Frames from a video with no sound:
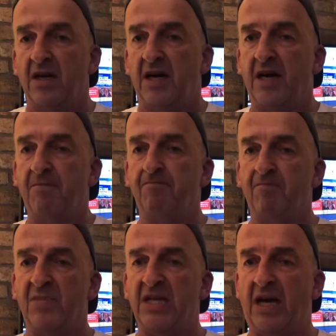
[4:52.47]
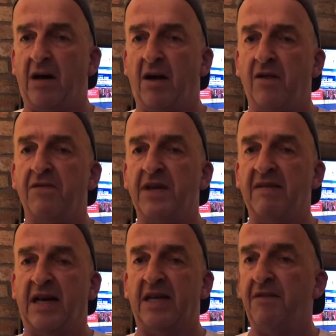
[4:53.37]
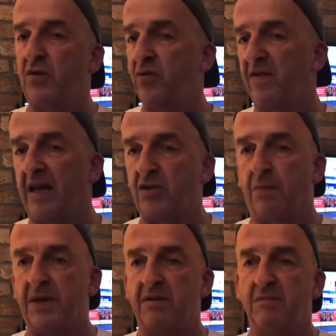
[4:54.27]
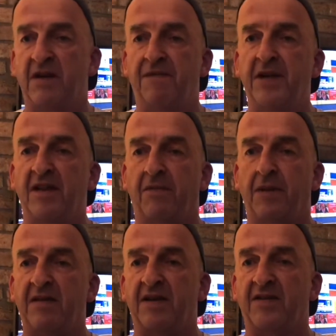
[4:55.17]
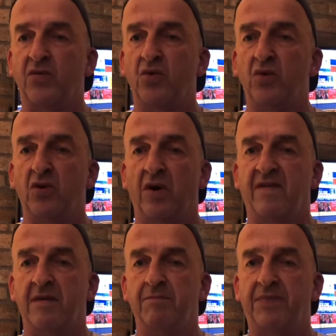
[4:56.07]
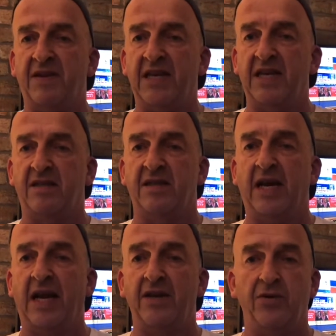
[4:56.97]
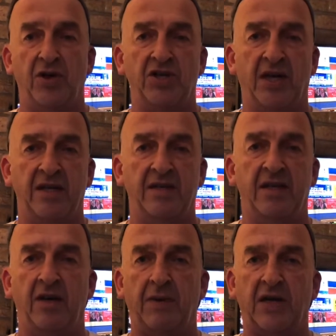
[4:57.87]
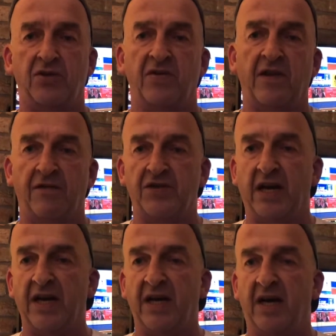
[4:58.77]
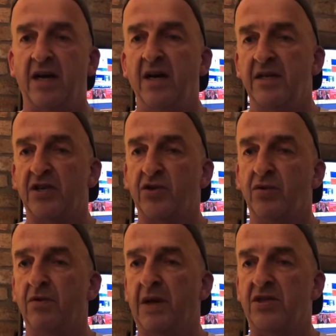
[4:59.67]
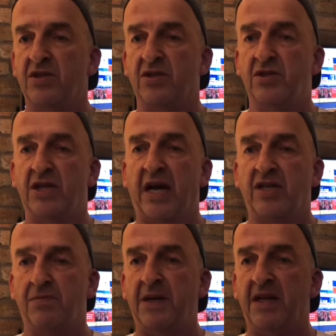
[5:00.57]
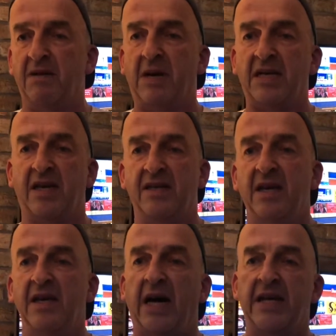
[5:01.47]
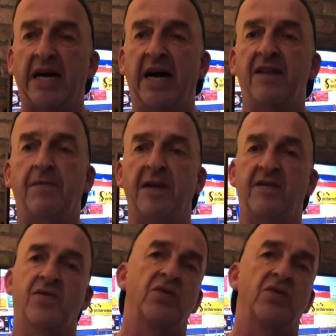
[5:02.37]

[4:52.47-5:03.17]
Ähm, ja, also wie gesagt, Leverkusen hat Klopping mit 24 zu 19 besiegt. Halle Neustadt, der Überraschungsaufsteiger, der schon überraschend starke Spiele gemacht hat, ein 23 zu